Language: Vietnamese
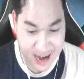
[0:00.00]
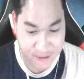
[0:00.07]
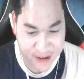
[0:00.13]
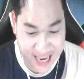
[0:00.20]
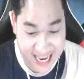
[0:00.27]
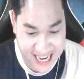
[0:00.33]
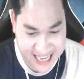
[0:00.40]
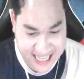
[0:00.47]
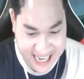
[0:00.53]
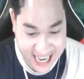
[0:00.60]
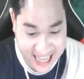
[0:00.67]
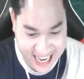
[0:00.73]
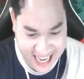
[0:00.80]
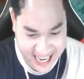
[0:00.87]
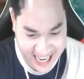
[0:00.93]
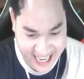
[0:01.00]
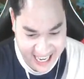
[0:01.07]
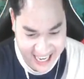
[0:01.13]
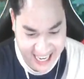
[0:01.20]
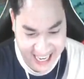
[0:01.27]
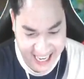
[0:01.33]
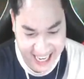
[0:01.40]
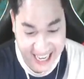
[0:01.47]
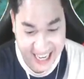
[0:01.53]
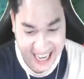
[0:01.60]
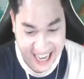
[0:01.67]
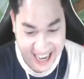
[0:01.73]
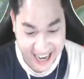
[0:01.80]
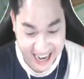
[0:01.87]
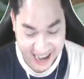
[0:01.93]
đào vẽ như lấy sai vậy nè
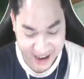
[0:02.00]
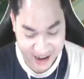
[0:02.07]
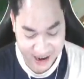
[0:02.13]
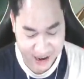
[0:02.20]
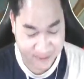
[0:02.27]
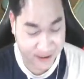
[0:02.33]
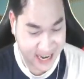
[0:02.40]
đào đào đào